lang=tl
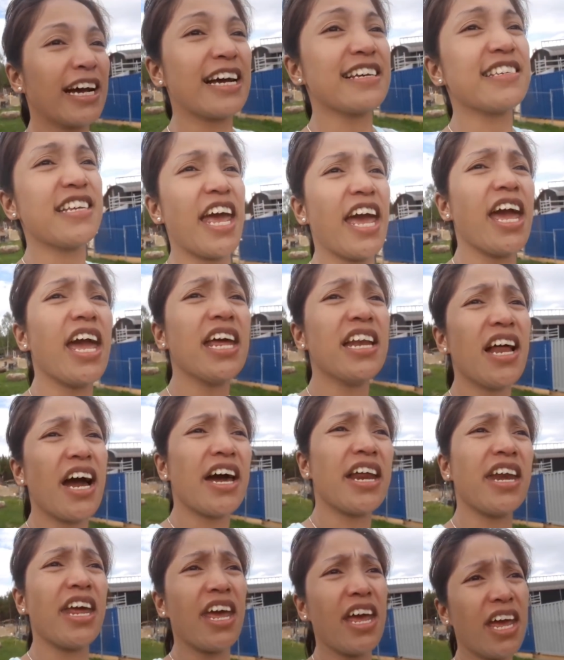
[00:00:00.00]
Kasi
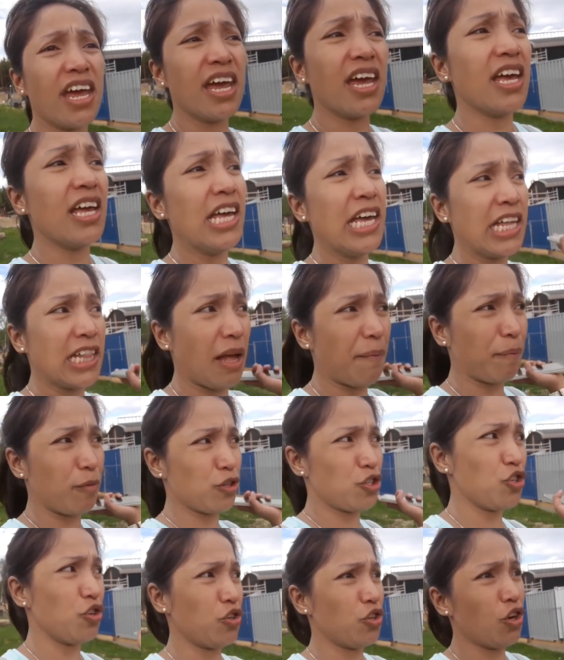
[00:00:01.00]
Enari,
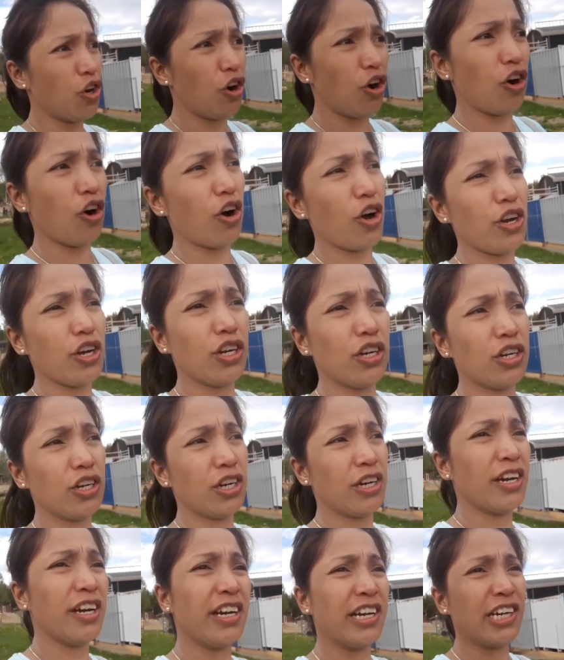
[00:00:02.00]
tapos yung doon,
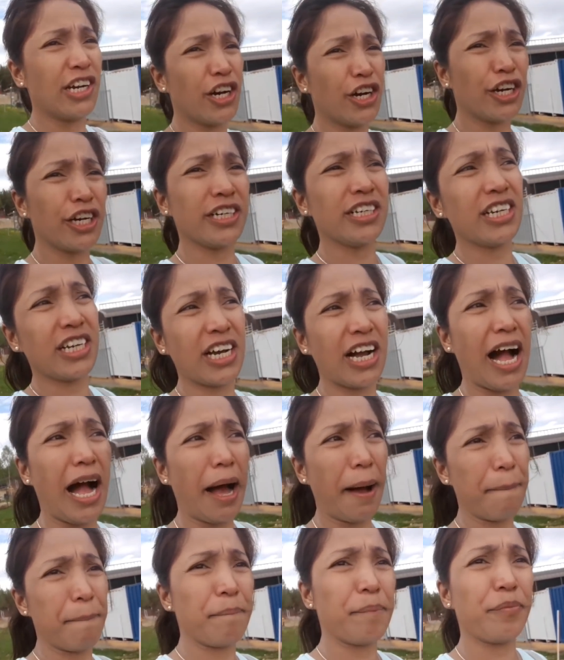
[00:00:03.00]
Nerd
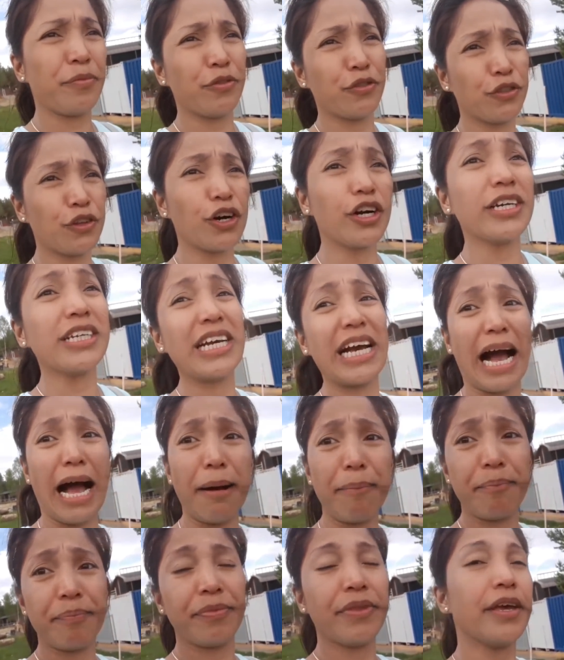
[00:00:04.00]
Cup, Nerd
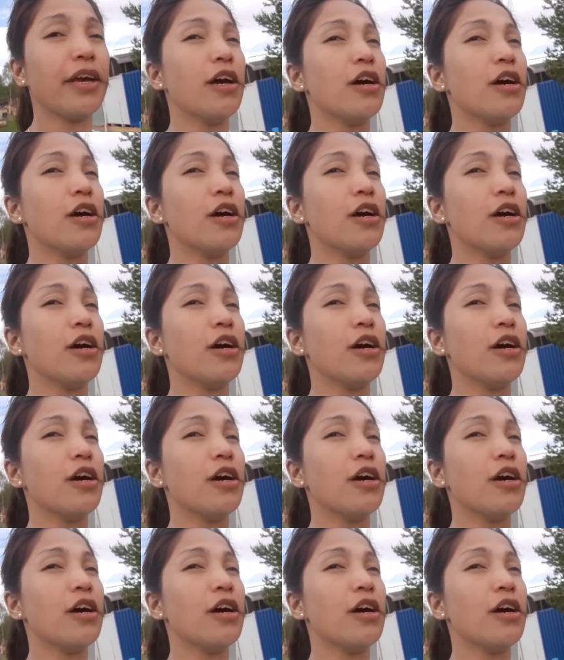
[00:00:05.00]
Cup.